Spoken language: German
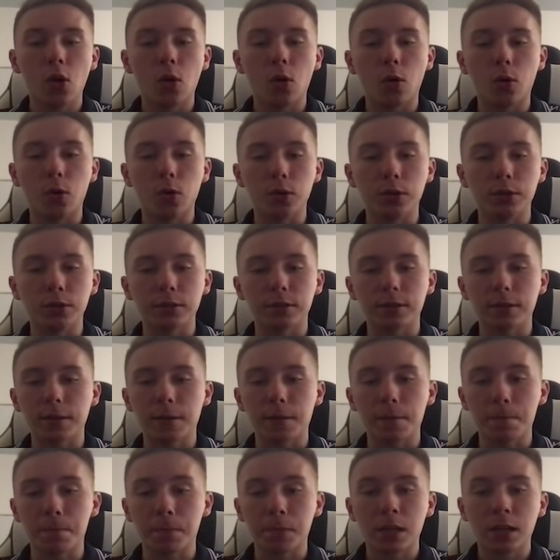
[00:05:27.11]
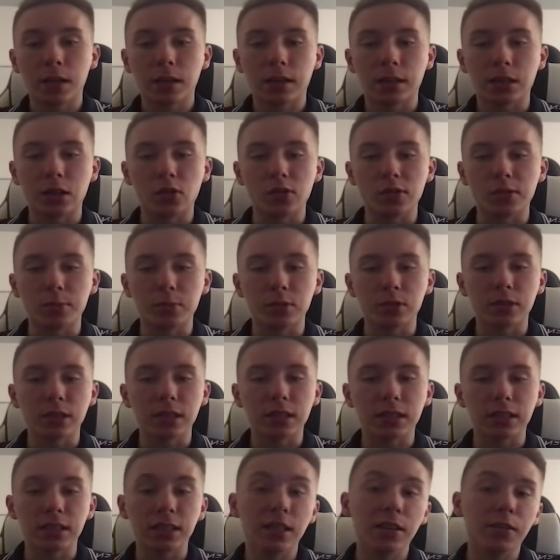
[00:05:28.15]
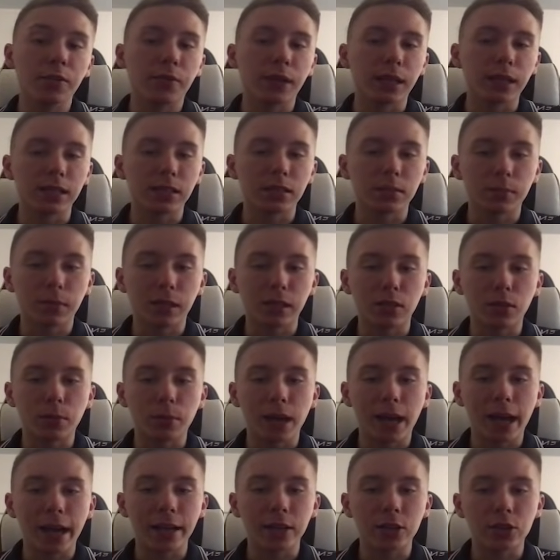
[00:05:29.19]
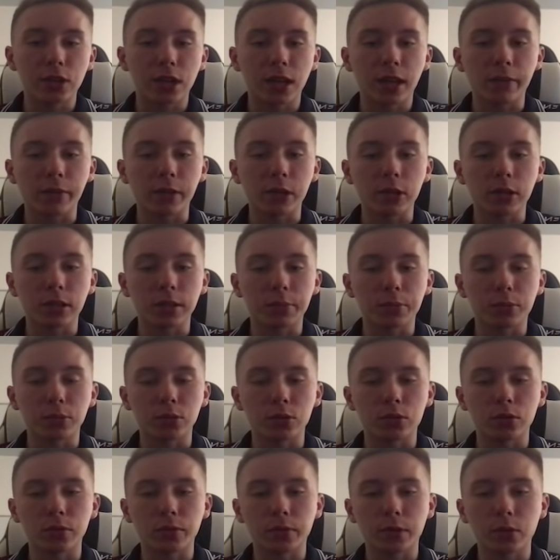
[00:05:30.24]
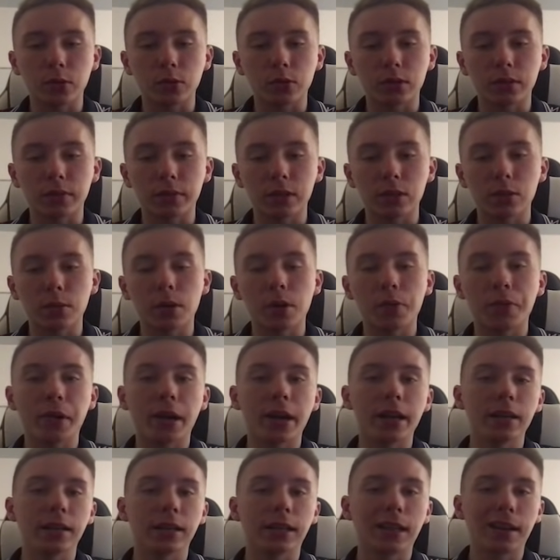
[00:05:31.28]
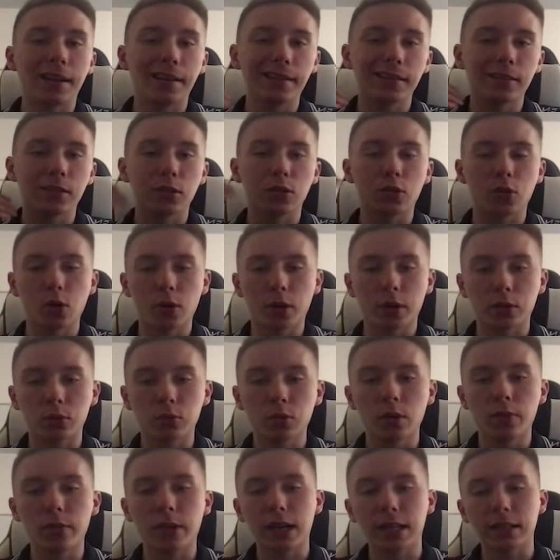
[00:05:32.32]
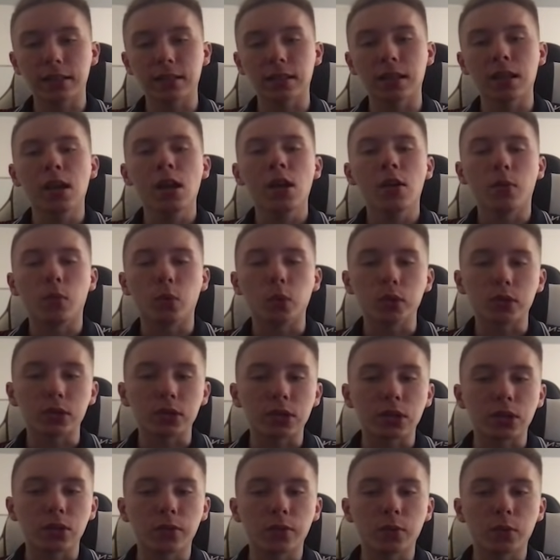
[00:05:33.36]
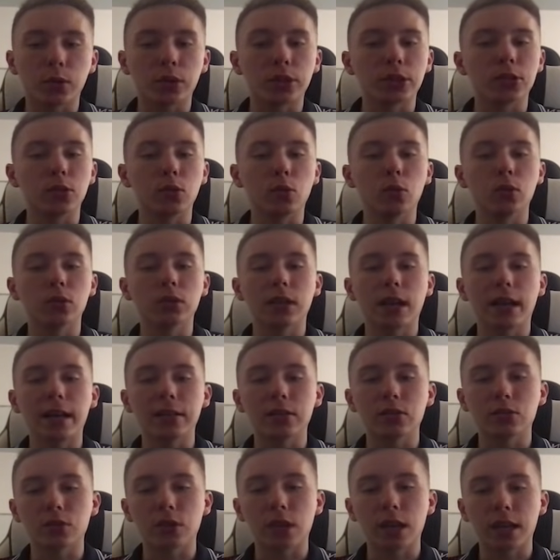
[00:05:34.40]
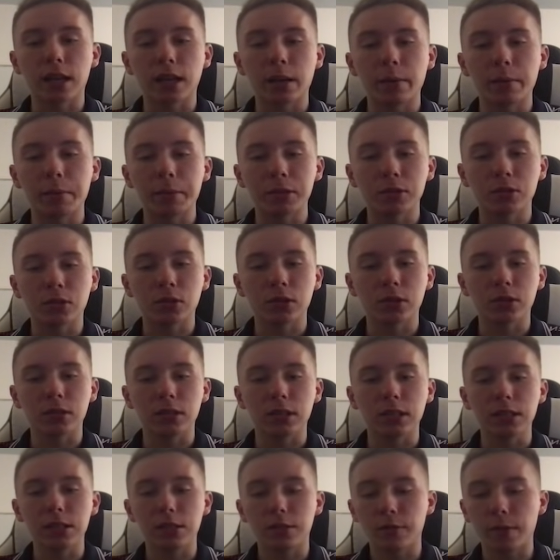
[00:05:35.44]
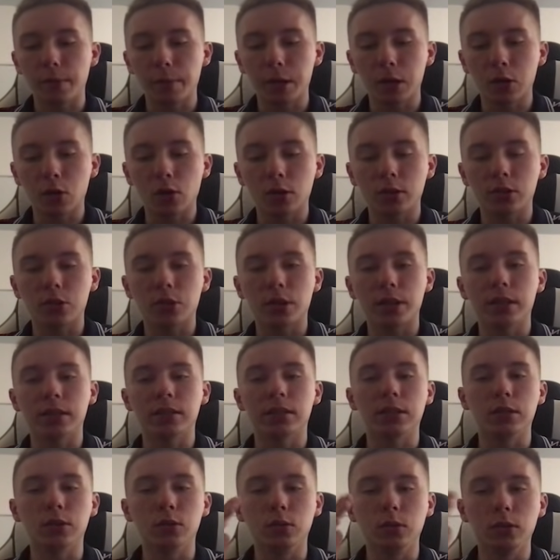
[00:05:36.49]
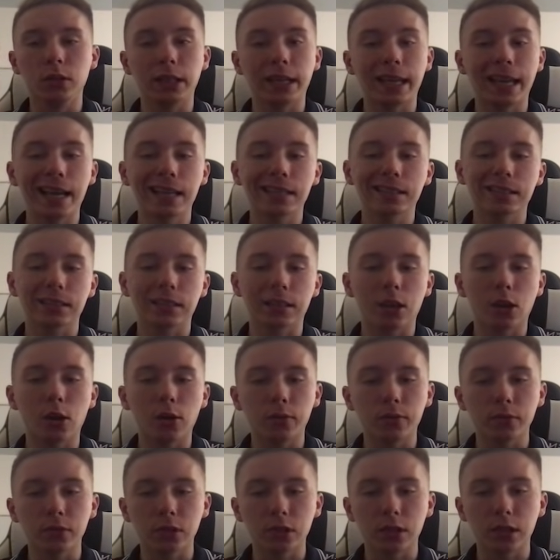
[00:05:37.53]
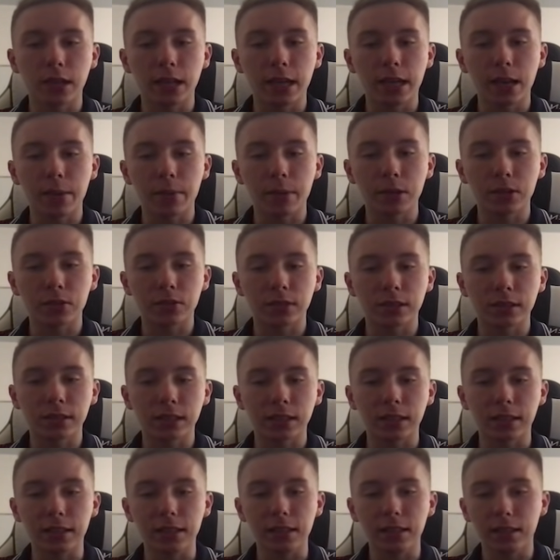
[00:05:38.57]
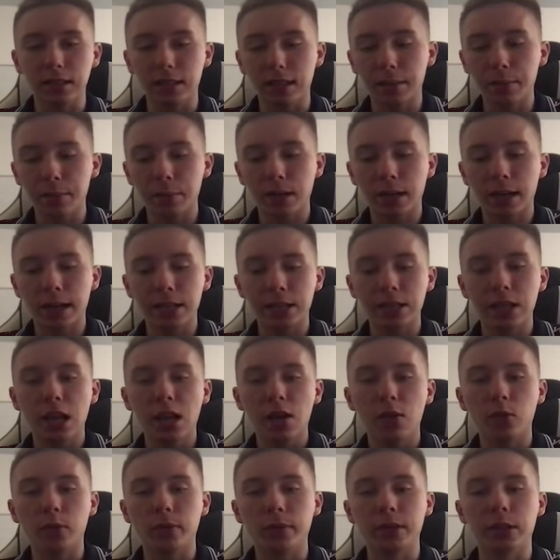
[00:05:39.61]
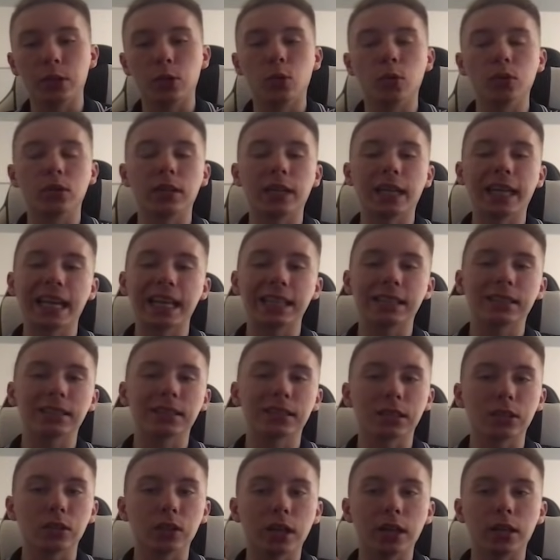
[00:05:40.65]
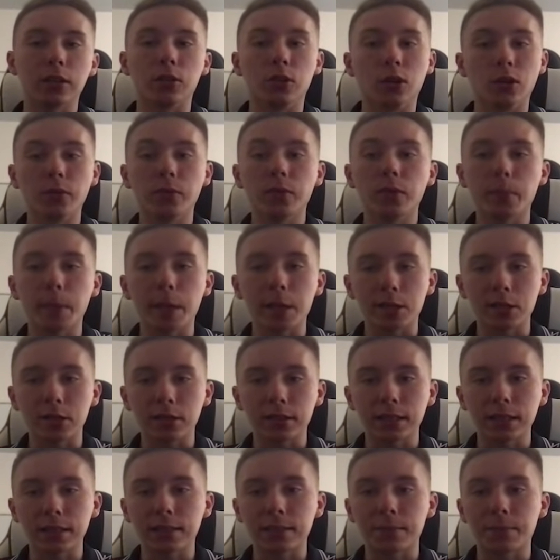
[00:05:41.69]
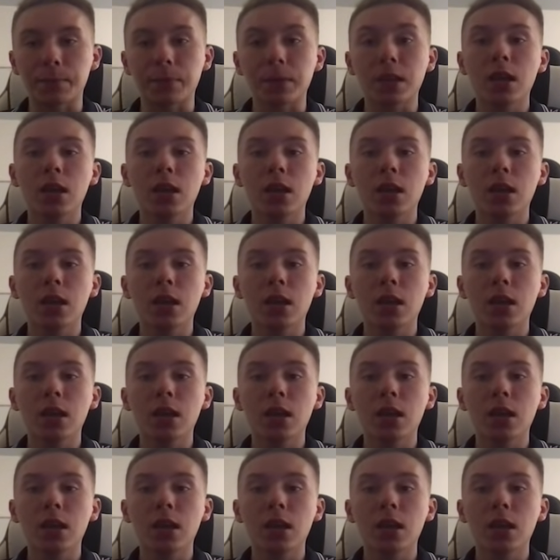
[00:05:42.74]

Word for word: Und ähm, genau, wir müssen jetzt hier, falls man nochmal einsteigen will oder die Position vergrößern will, nochmal auf eine kleinere Korrektur warten, wo es sich dann auch wirklich lohnt einzusteigen. Aber man sollte nicht, wenn man Long tradet, die grünen Kerzen kaufen, sondern eher beispielsweise beispielsweise dann hier in dem Bereich, wo wir die roten Kerzen sehen, eine Confirmation setzen.